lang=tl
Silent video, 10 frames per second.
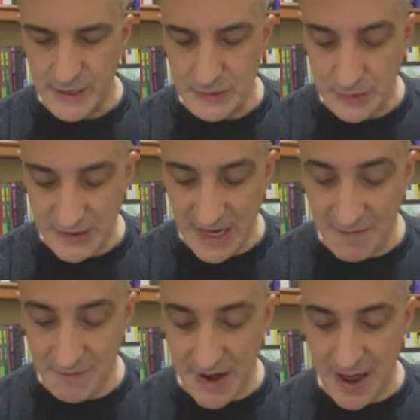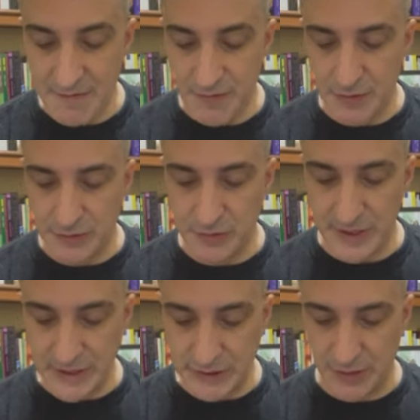to save life or to
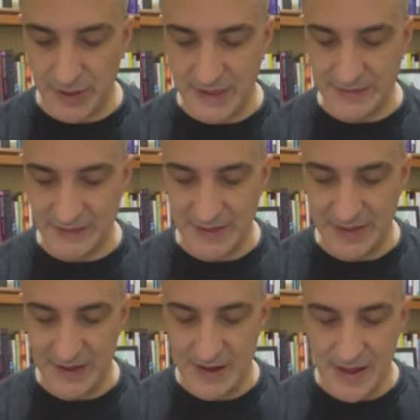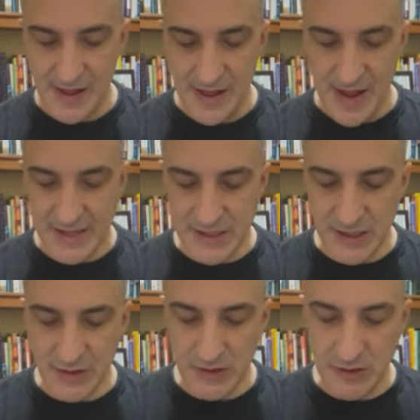destroy it. And
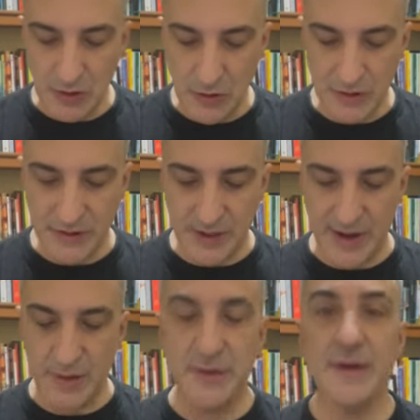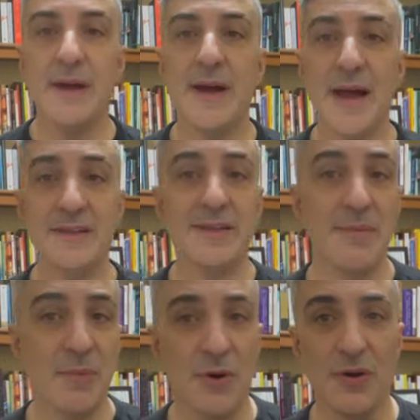Jesus looked around at
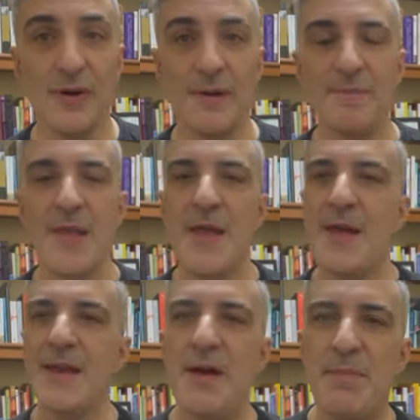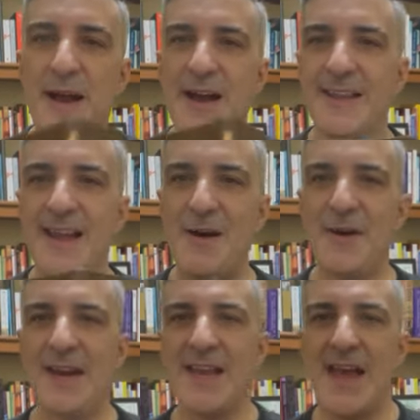them all. Napakaganda ho
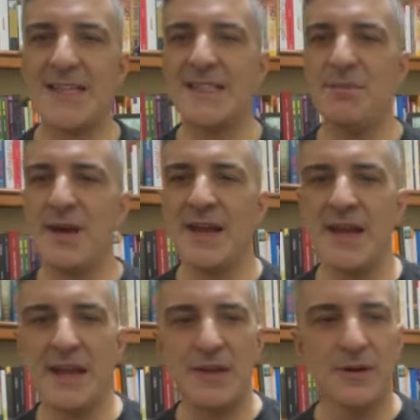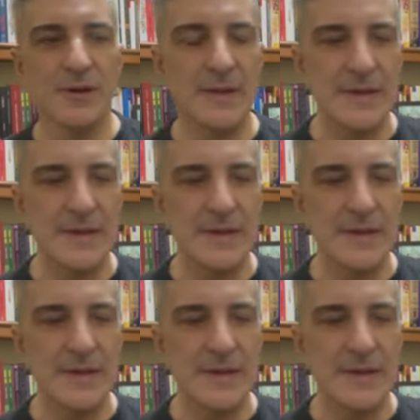nangyari sa Ebanghelyo.